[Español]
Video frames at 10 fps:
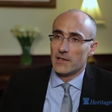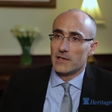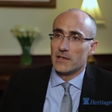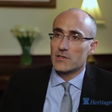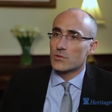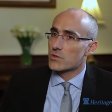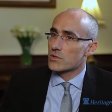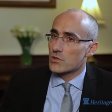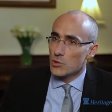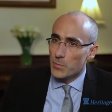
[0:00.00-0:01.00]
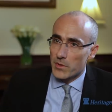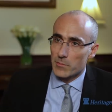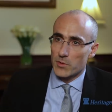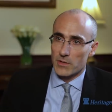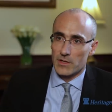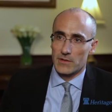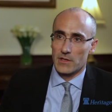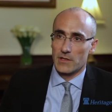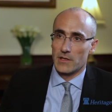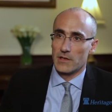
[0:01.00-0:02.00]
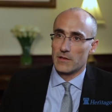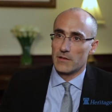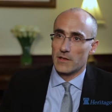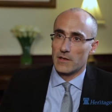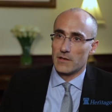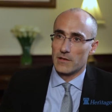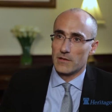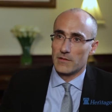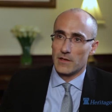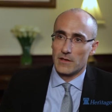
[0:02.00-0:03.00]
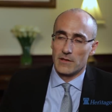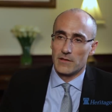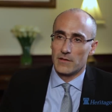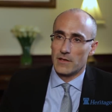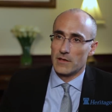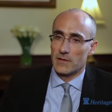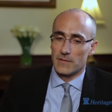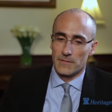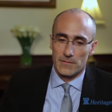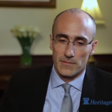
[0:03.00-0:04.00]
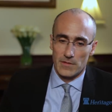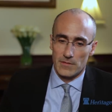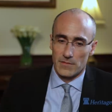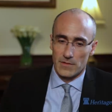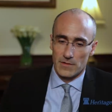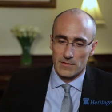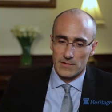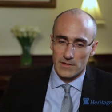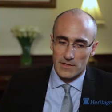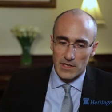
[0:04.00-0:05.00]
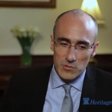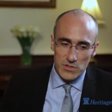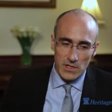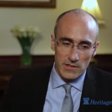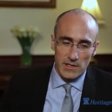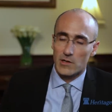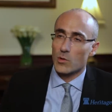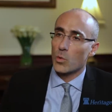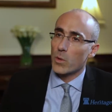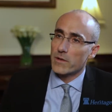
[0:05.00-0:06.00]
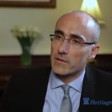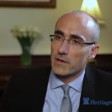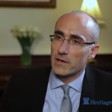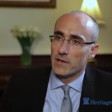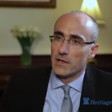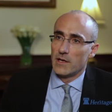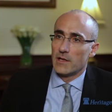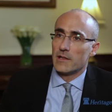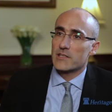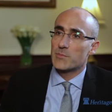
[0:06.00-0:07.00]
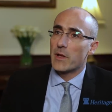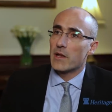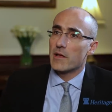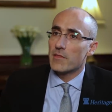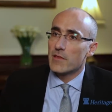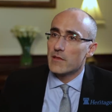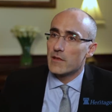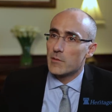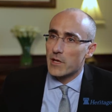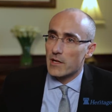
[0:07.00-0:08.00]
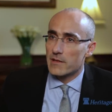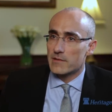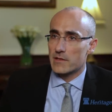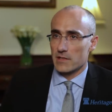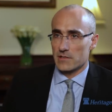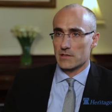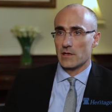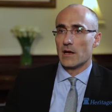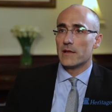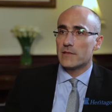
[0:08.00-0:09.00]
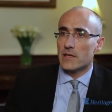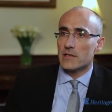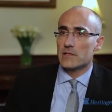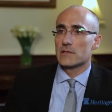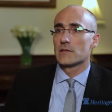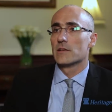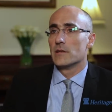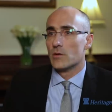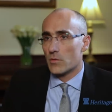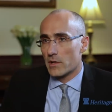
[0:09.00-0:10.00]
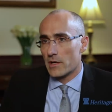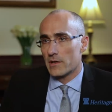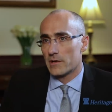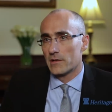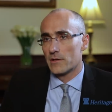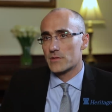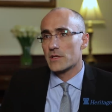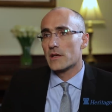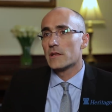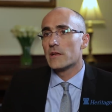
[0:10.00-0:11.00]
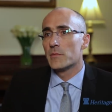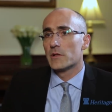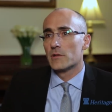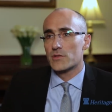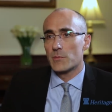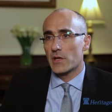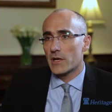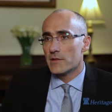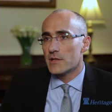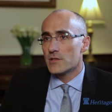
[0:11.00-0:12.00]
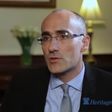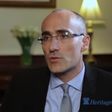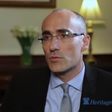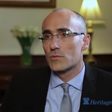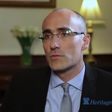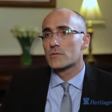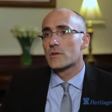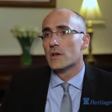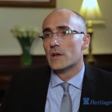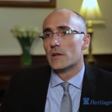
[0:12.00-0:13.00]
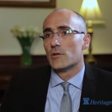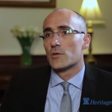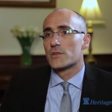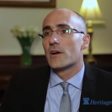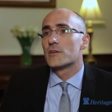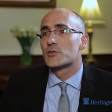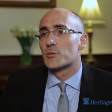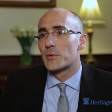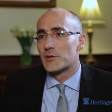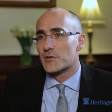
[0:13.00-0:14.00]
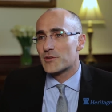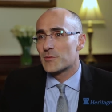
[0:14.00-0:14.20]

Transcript: Y eso es súper importante de tenemos que tener en cuenta la experiencia de inmigrantes antes y ahora. O sea, em, los inmigrantes son los entrepreneurs,